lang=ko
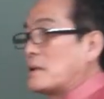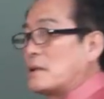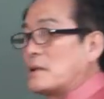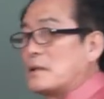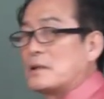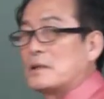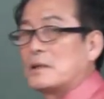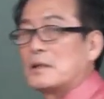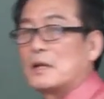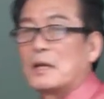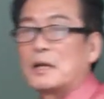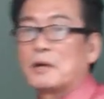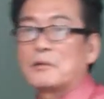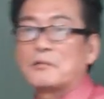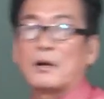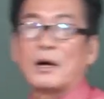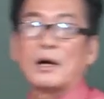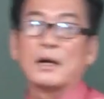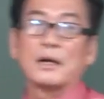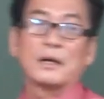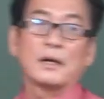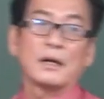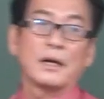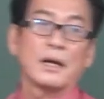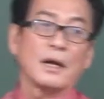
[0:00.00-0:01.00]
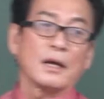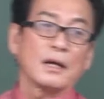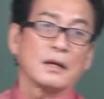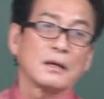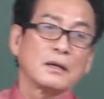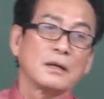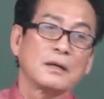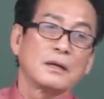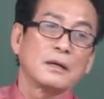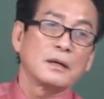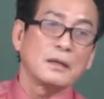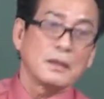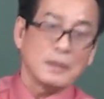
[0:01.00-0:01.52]
지지의
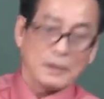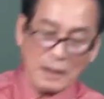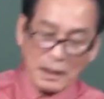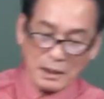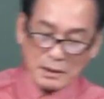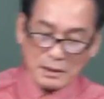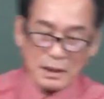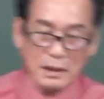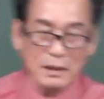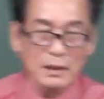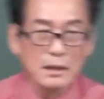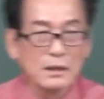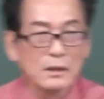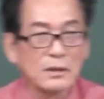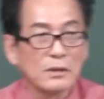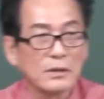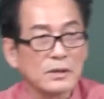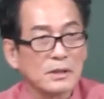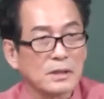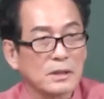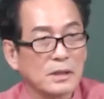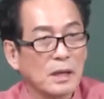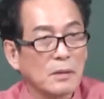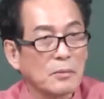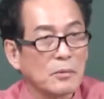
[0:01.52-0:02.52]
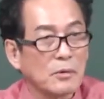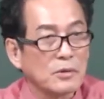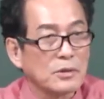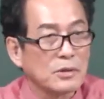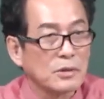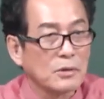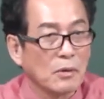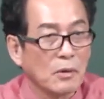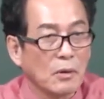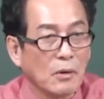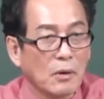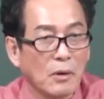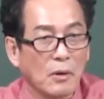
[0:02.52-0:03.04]
관계를 나타내는 것이다
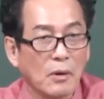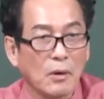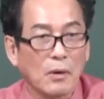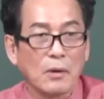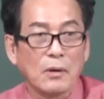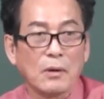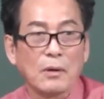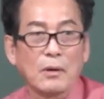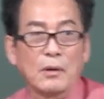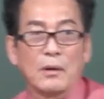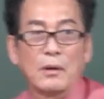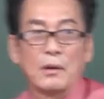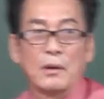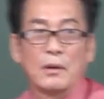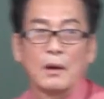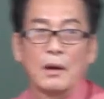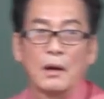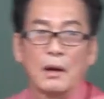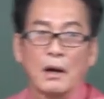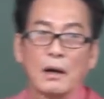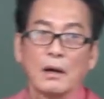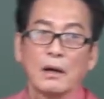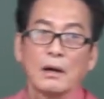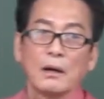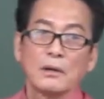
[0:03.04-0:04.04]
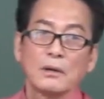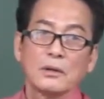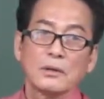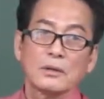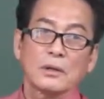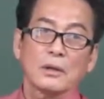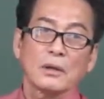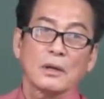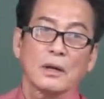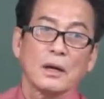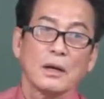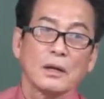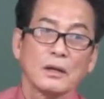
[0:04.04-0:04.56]
보시고 아까
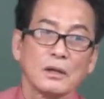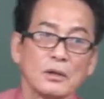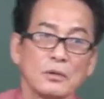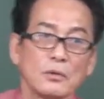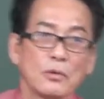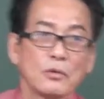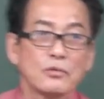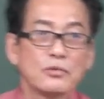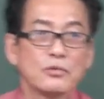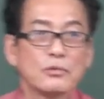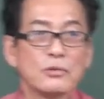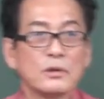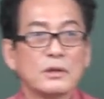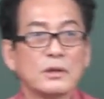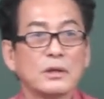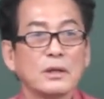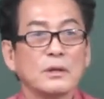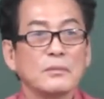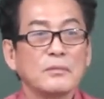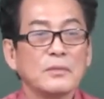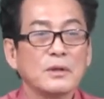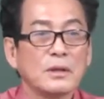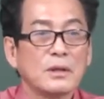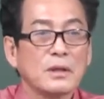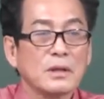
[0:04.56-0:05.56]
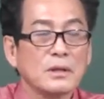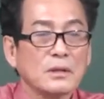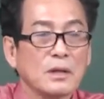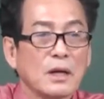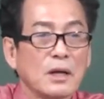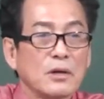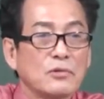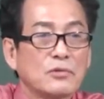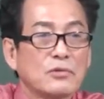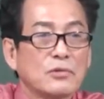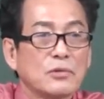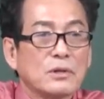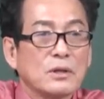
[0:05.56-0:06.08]
그랬잖아. 이노술띠 밑에
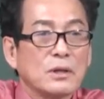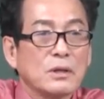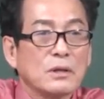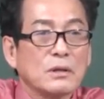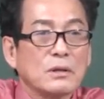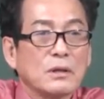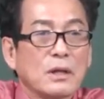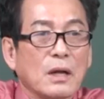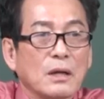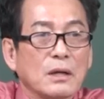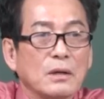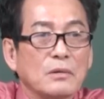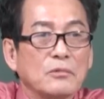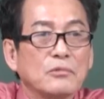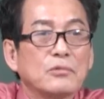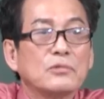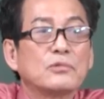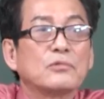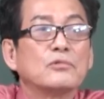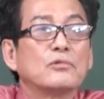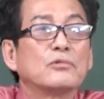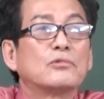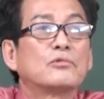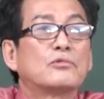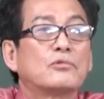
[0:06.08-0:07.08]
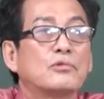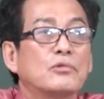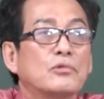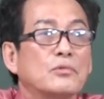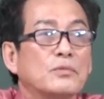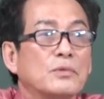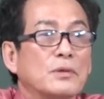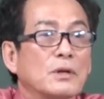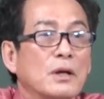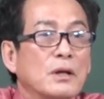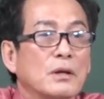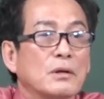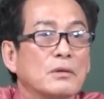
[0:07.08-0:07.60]
사유축띠는 낙이
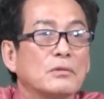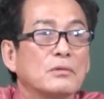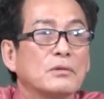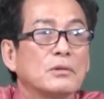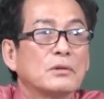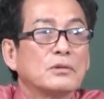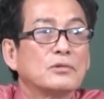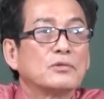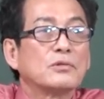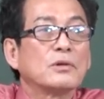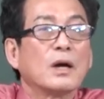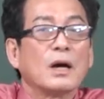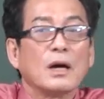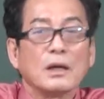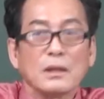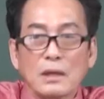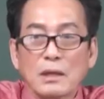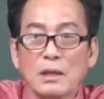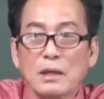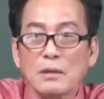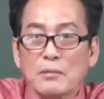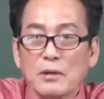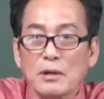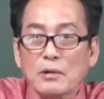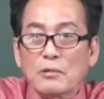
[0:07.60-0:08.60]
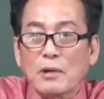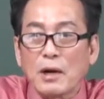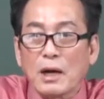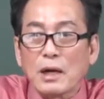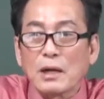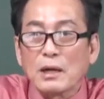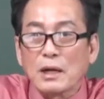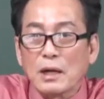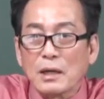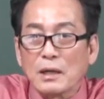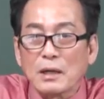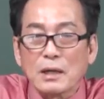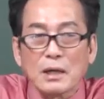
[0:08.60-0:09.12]
웃그룹이다 이런 것도 그 중에 하나단 말이야.
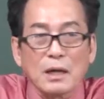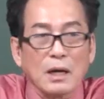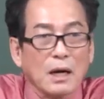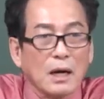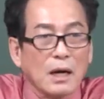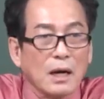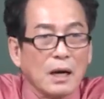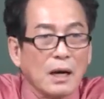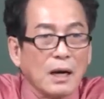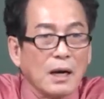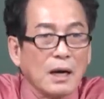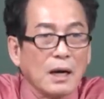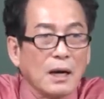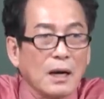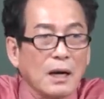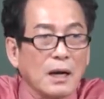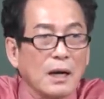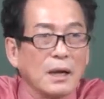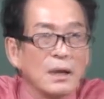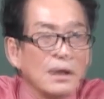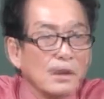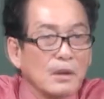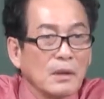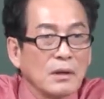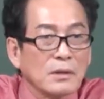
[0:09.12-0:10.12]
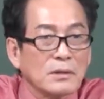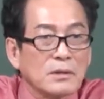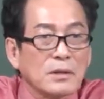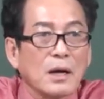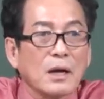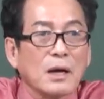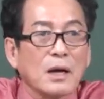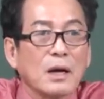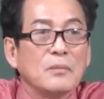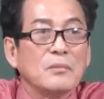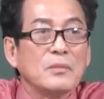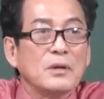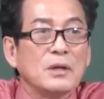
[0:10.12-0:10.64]
관계니까.
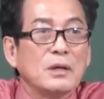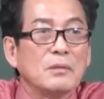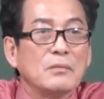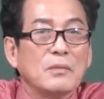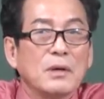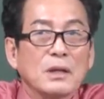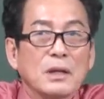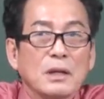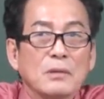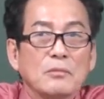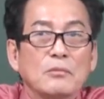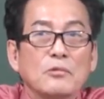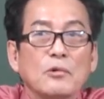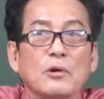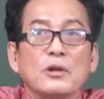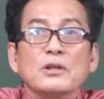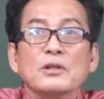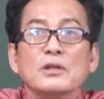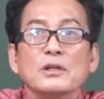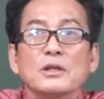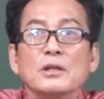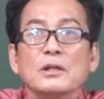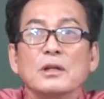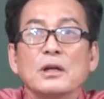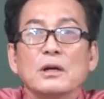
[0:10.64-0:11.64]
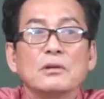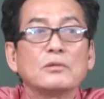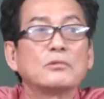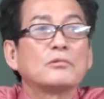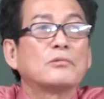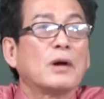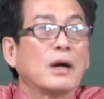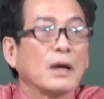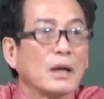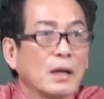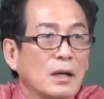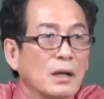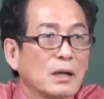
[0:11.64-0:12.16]
자가 미를 만나면 원진이다. 그것도
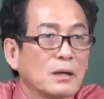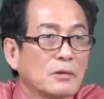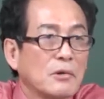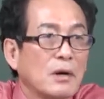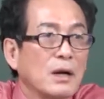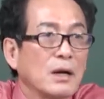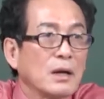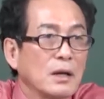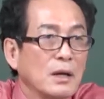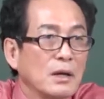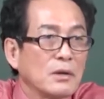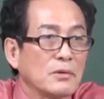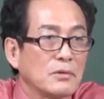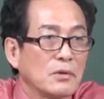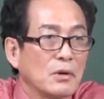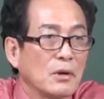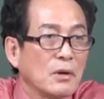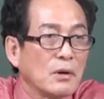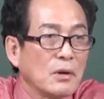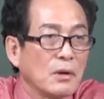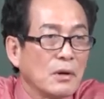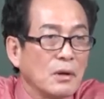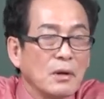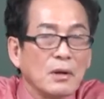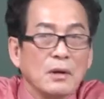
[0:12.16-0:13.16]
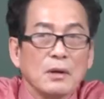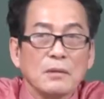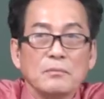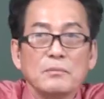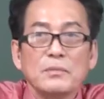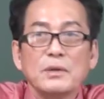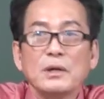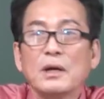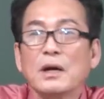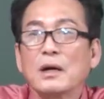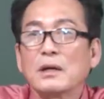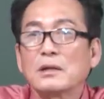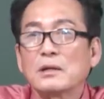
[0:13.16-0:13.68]
관계라, 관계죠.
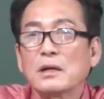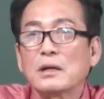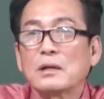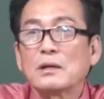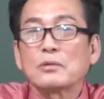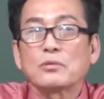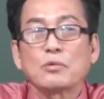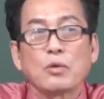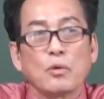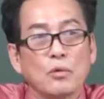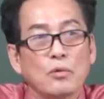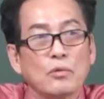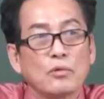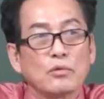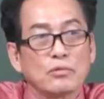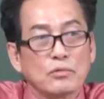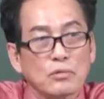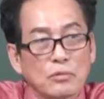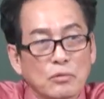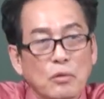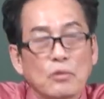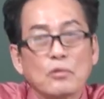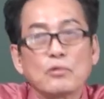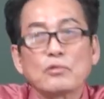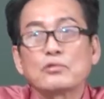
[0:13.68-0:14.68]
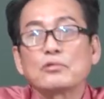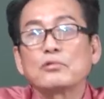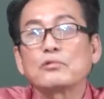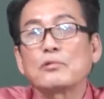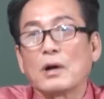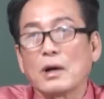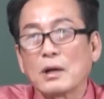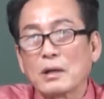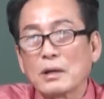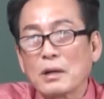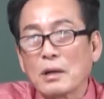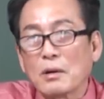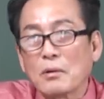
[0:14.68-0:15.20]
미가 자를 토국수, 토국수도
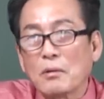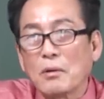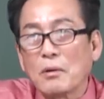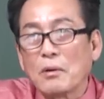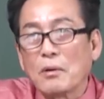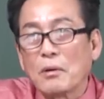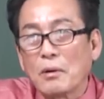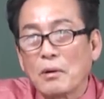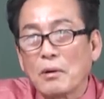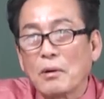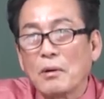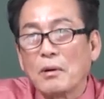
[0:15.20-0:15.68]
관계고.